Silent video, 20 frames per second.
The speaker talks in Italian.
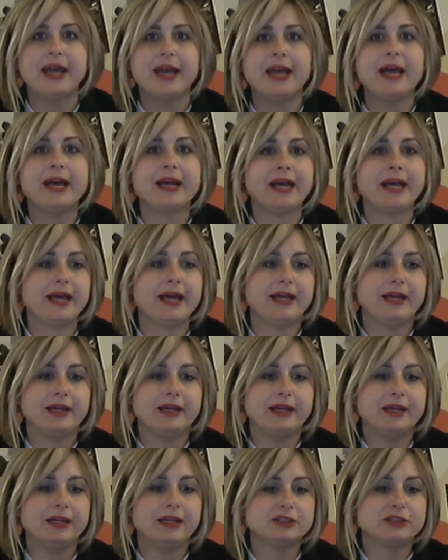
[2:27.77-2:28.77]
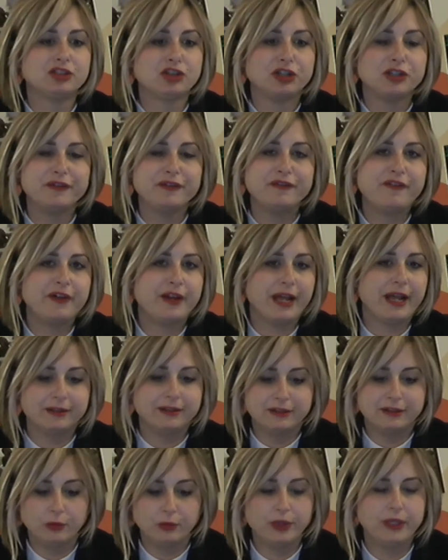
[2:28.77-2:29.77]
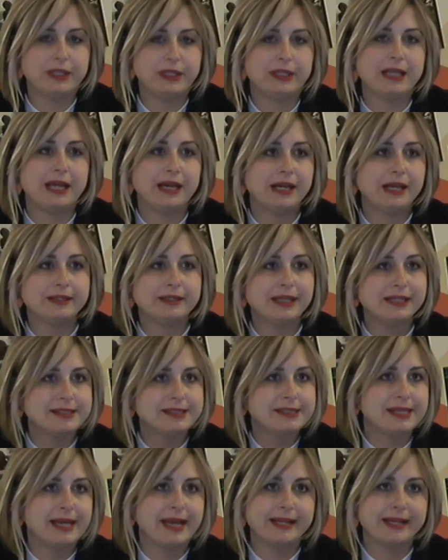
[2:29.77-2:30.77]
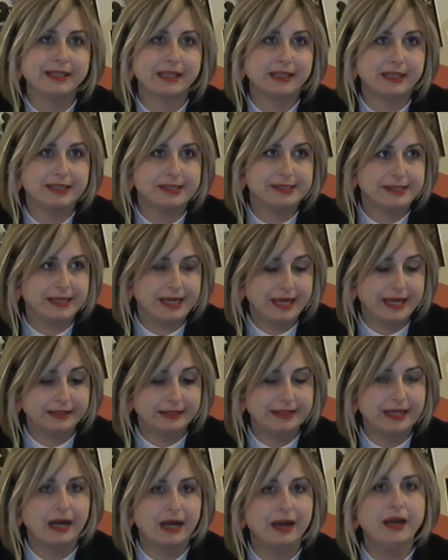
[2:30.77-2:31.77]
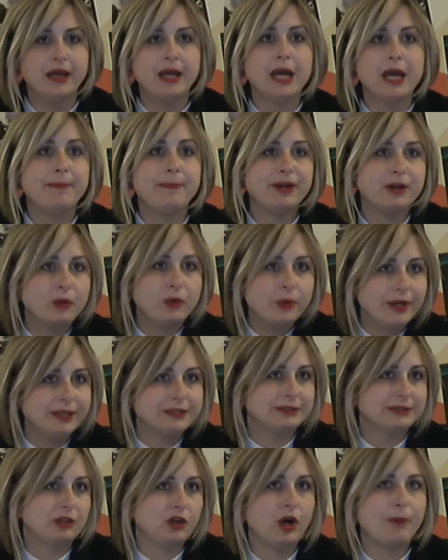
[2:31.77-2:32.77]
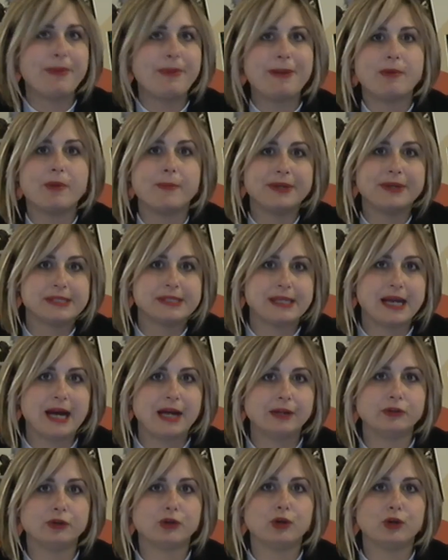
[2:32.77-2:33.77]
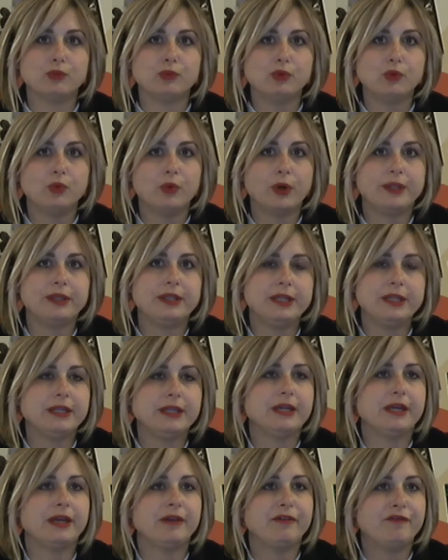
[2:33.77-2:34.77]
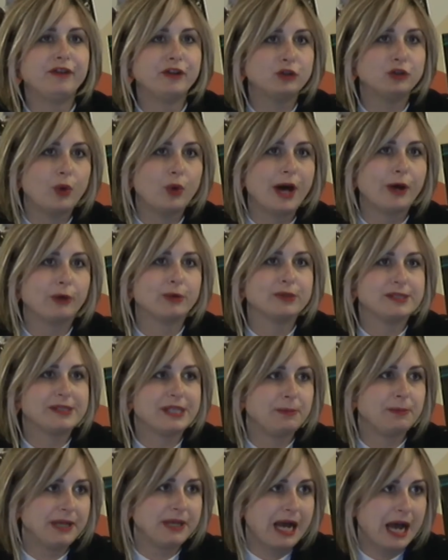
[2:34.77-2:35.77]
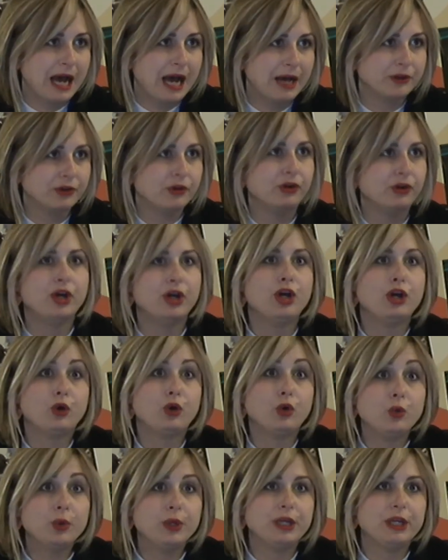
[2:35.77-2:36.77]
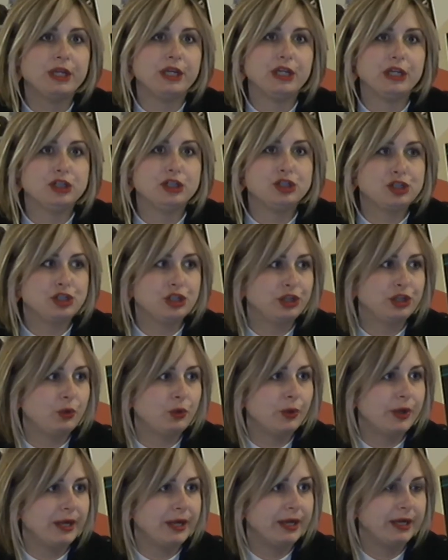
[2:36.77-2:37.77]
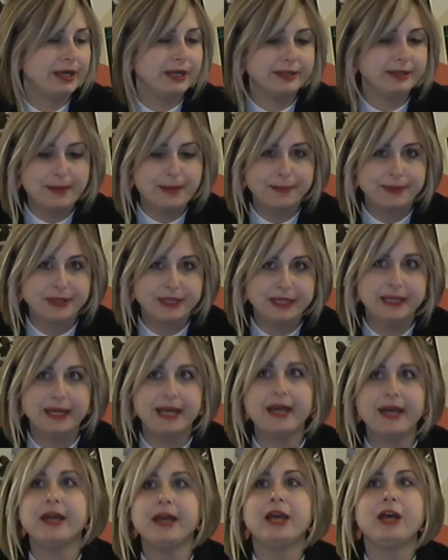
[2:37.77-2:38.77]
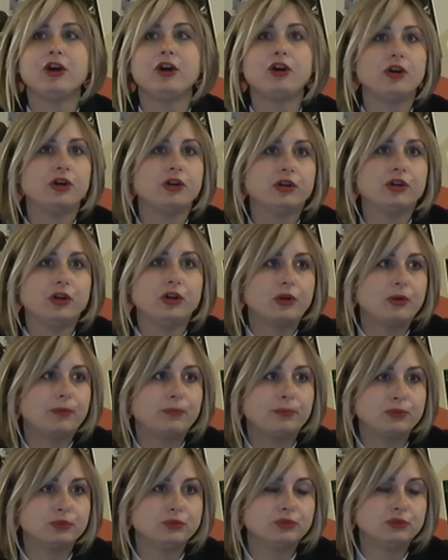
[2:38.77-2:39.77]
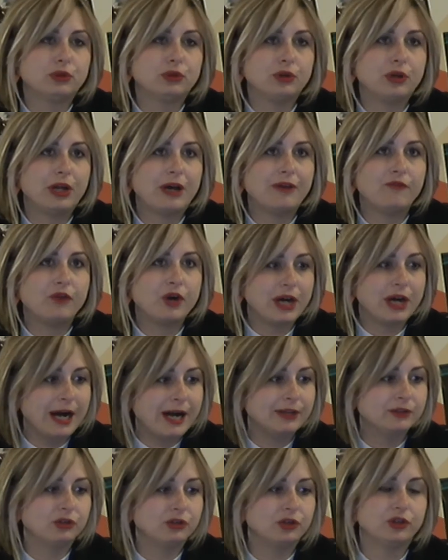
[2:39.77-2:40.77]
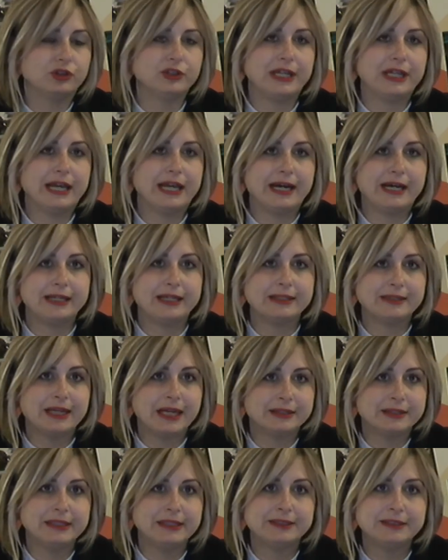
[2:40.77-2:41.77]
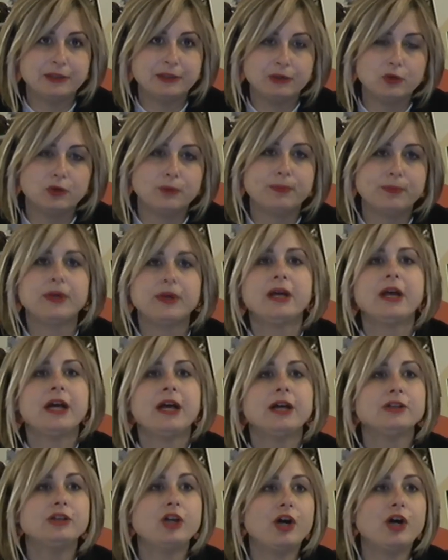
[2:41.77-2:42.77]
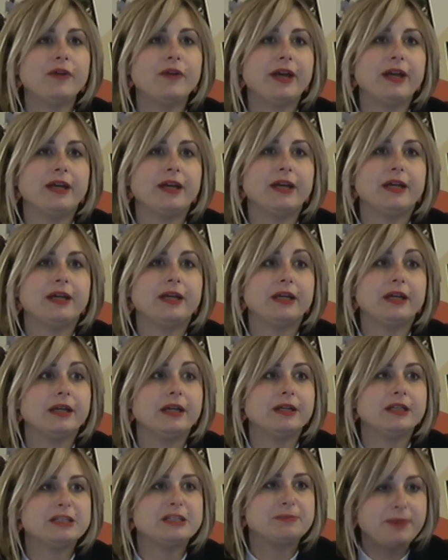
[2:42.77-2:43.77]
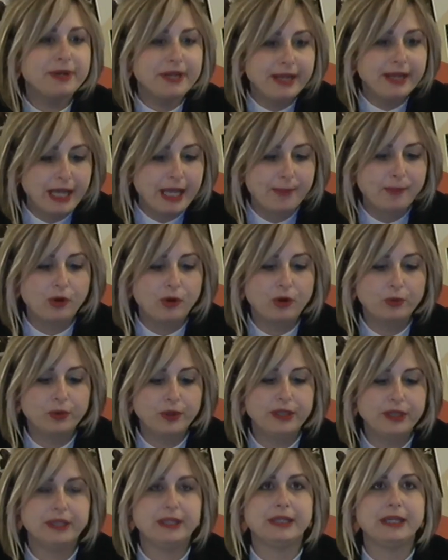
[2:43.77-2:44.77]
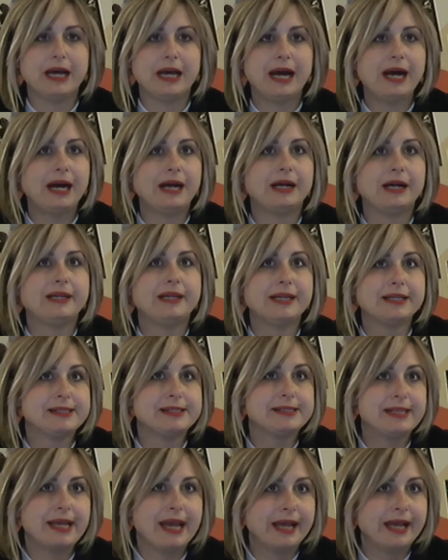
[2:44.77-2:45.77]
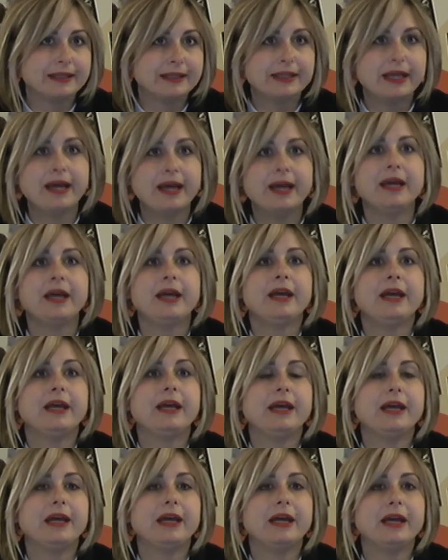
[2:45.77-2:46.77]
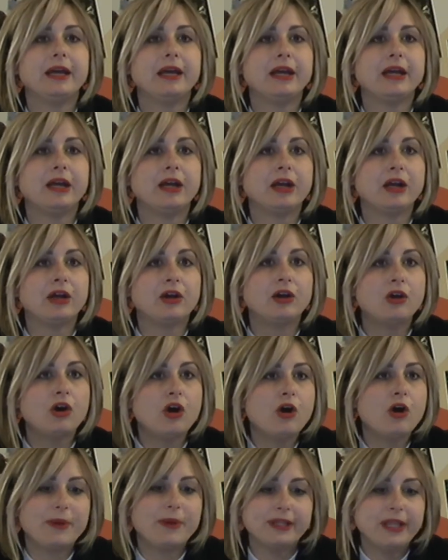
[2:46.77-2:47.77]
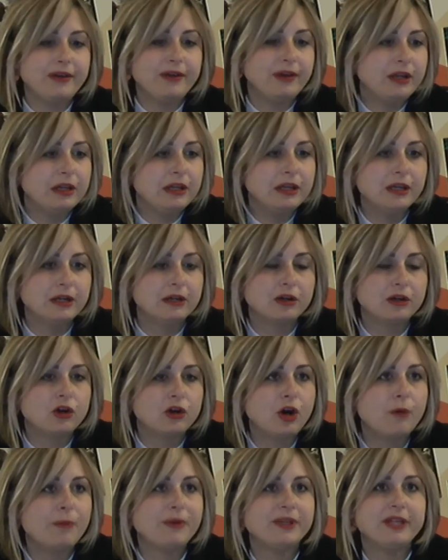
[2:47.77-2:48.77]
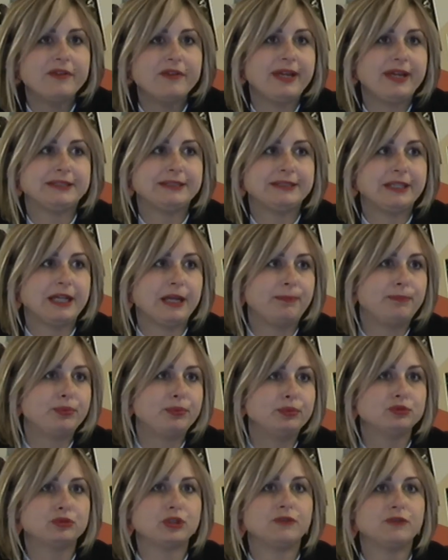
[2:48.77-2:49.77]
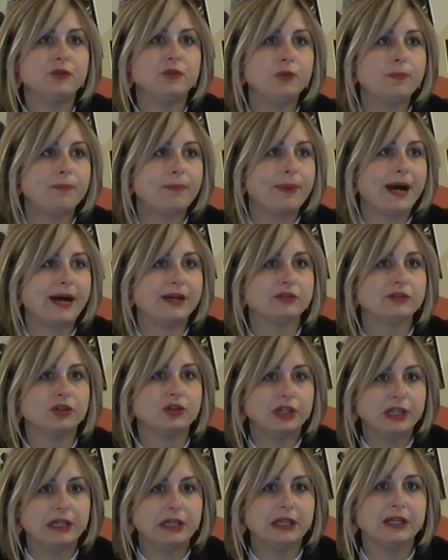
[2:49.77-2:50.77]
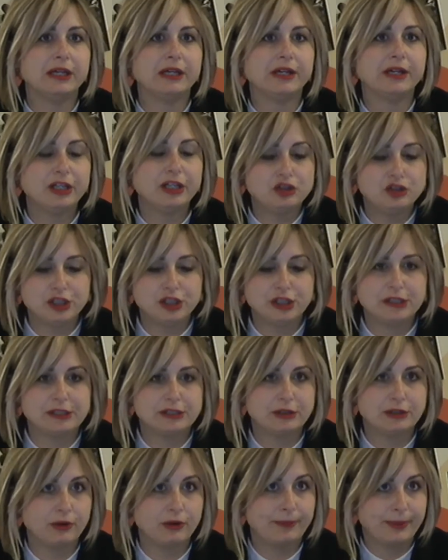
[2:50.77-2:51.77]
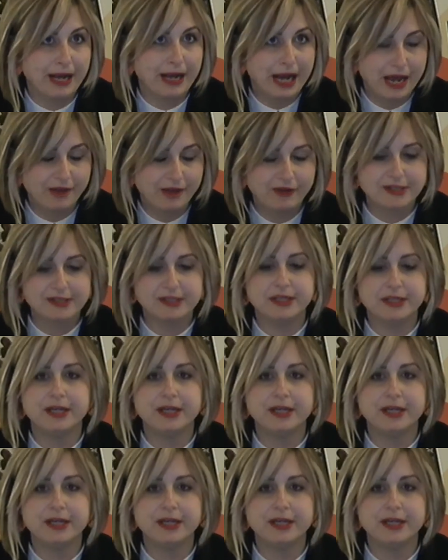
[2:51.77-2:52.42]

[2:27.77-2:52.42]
che eh, sono differenti quindi dal, da azienda ad azienda. Per questo abbiamo pensato comunque di effettuare un seminario qui il 5 eh, di aprile con appunto l'avvocato della Tactics Group dove eh, spiegheremo quindi alle aziende eh, come, de il, come, deve essere appunto sviluppato il registro privacy.